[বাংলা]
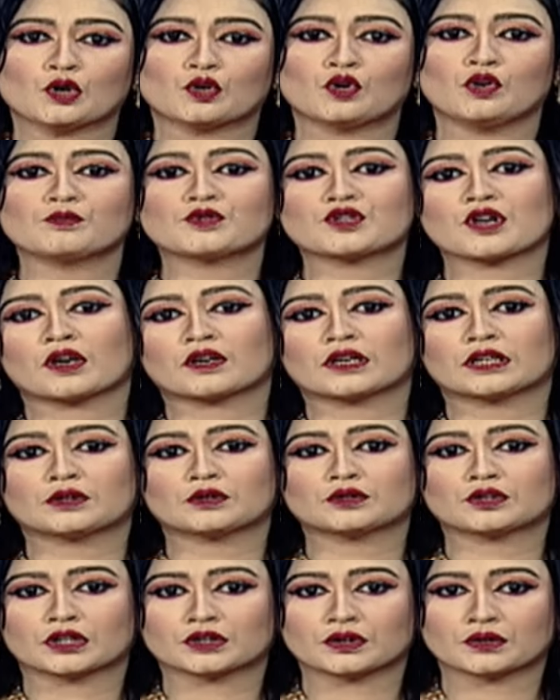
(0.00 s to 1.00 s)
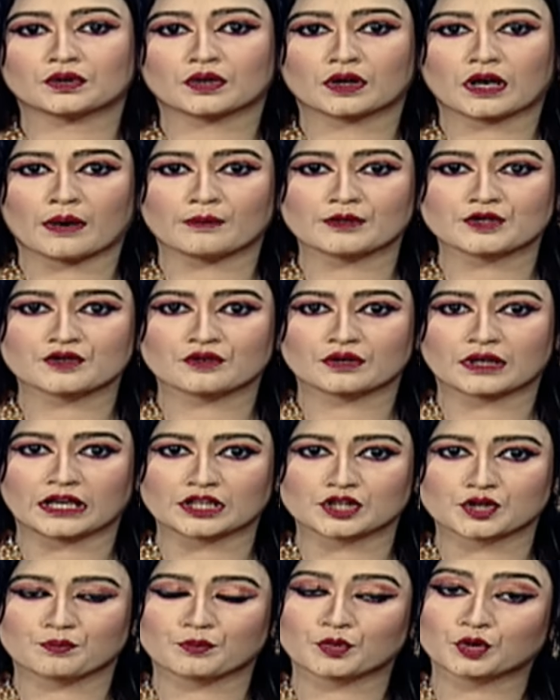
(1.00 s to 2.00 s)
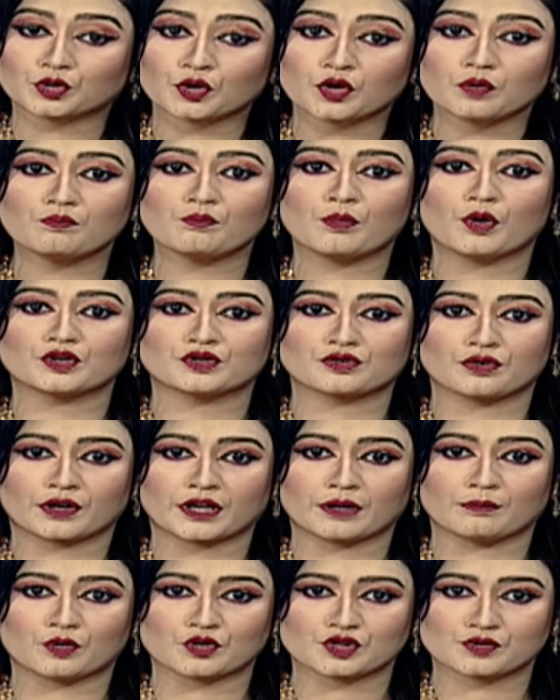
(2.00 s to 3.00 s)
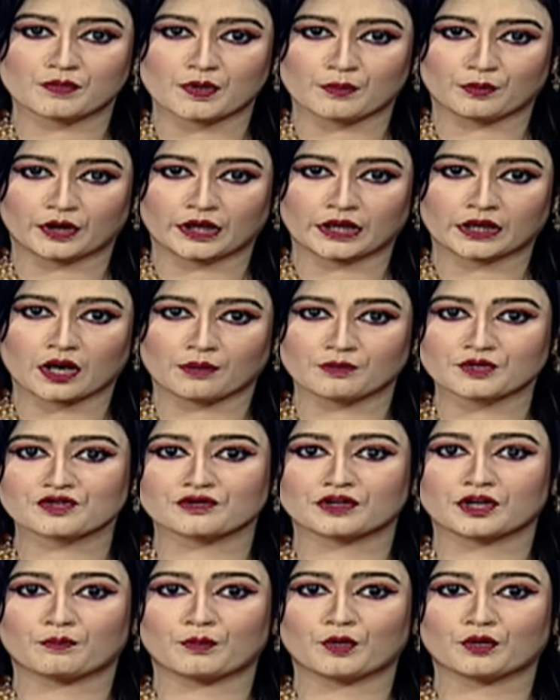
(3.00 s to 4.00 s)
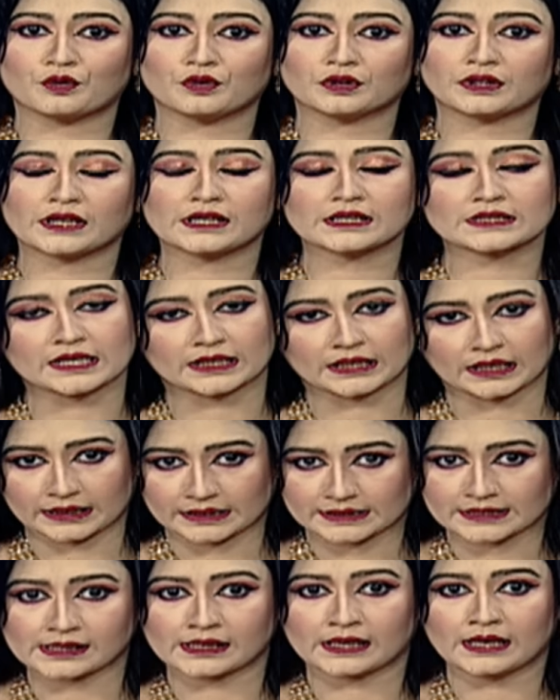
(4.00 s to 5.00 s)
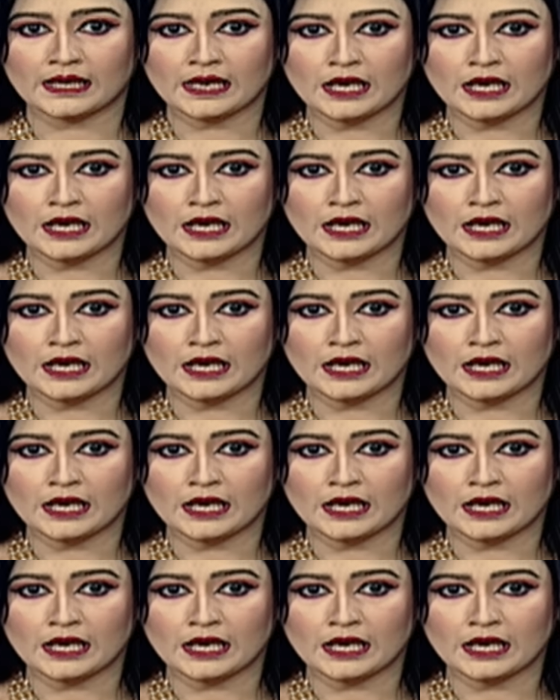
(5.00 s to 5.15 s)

গুম সংক্রান্ত তদন্ত কমিশন আজ প্রথম বৈঠকে বসবে বলে কমিশনের পক্ষ থেকে জানা গেছে